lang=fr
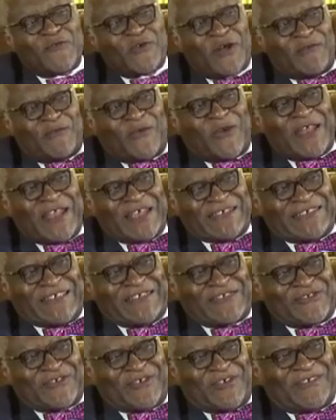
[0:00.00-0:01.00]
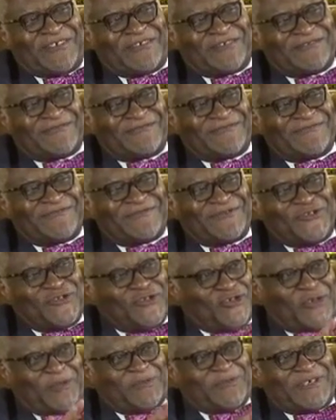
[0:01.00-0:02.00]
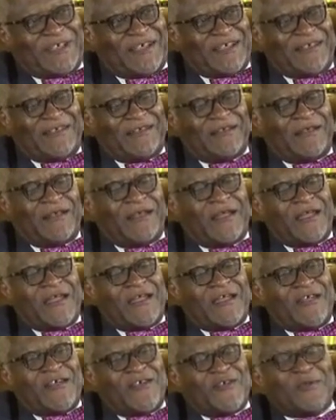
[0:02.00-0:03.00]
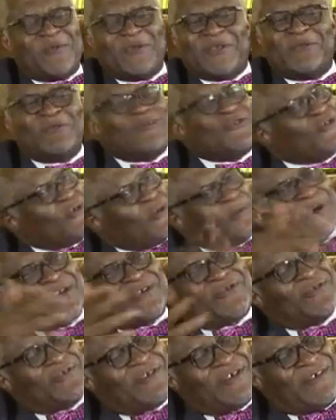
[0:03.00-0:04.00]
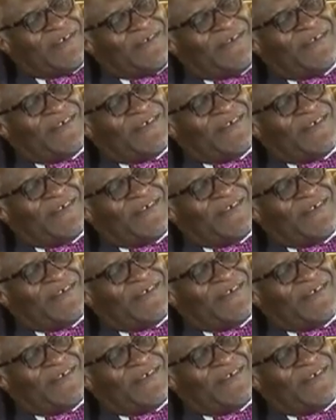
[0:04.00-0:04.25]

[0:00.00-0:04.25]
vous renvoyer l'ascenseur. Je dis comme ça. Il me dit, monsieur le bâtonnier,